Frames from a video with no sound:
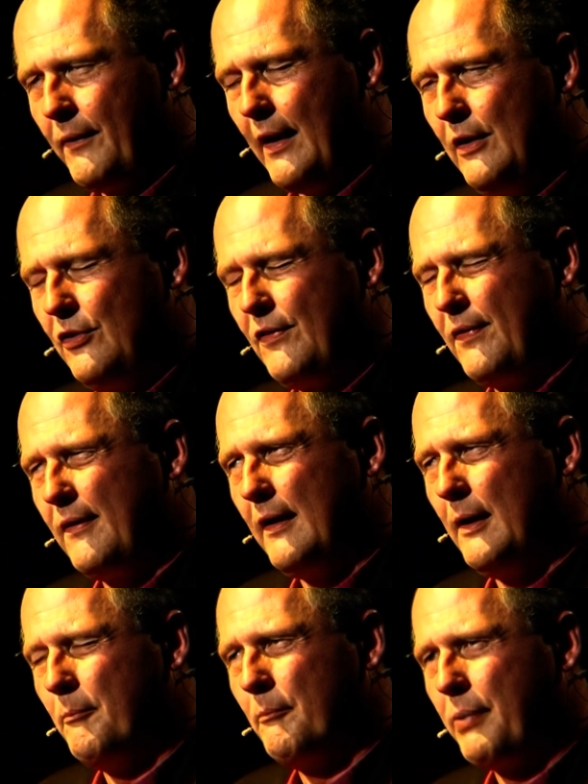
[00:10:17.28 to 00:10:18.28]
da ist
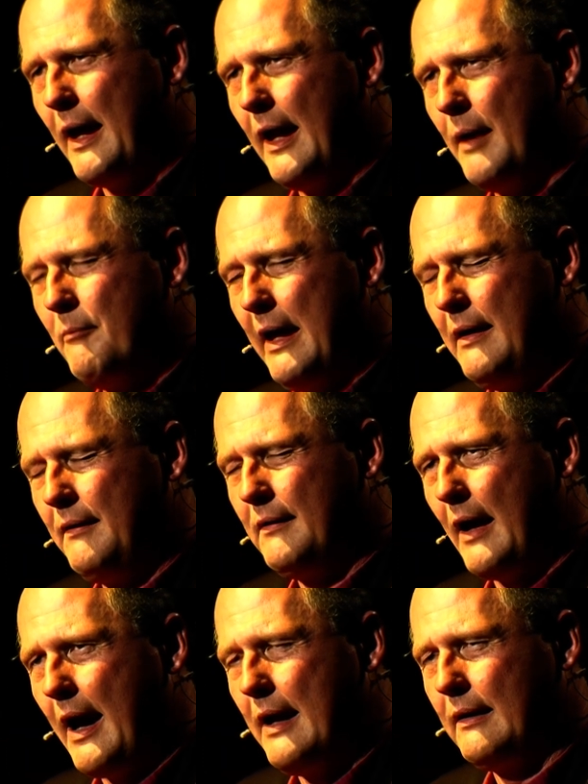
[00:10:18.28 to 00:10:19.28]
sie im
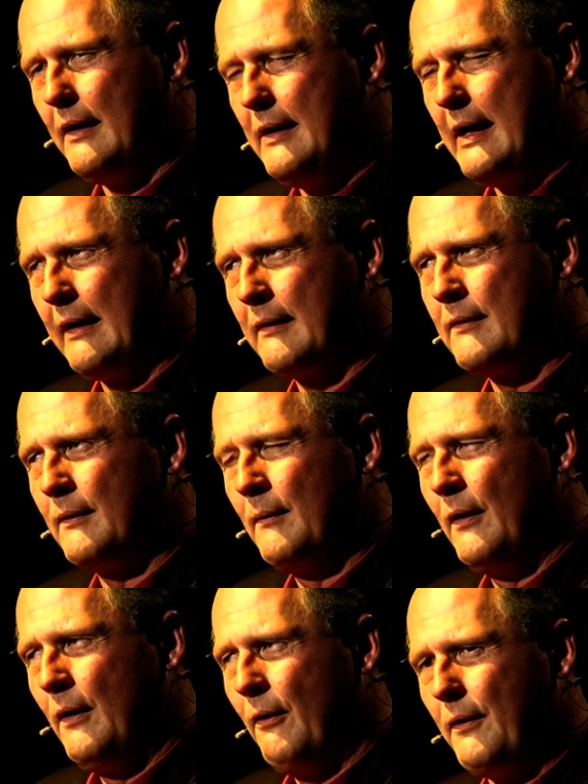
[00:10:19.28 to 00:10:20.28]
Parlament eingenickt
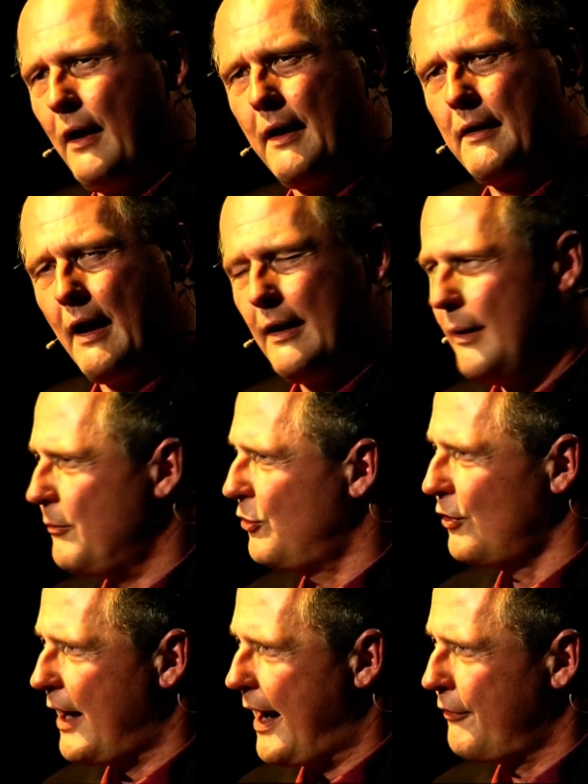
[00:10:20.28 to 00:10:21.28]
und hat dann im
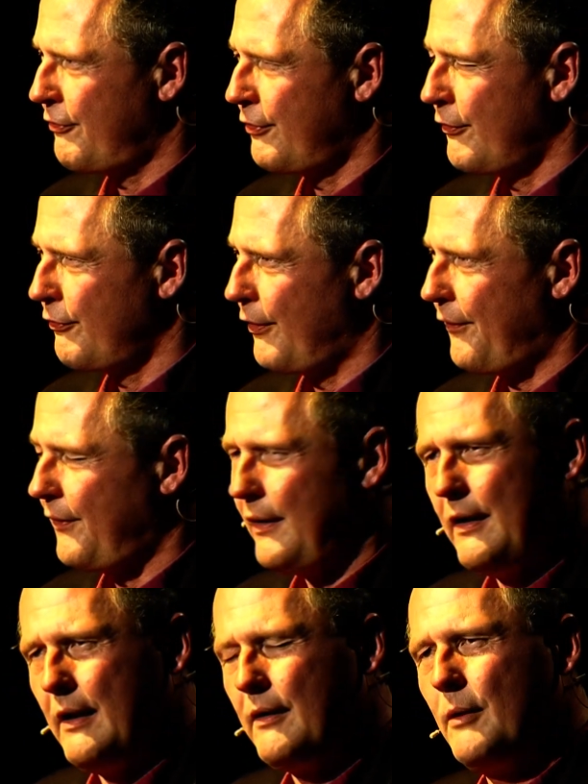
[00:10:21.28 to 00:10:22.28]
Schlaf vor sich
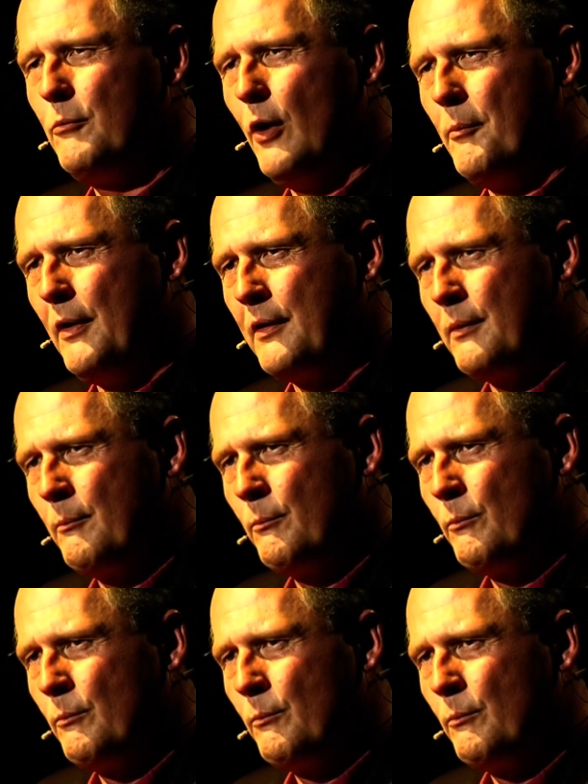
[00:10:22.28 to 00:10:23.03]
hingemurmelt.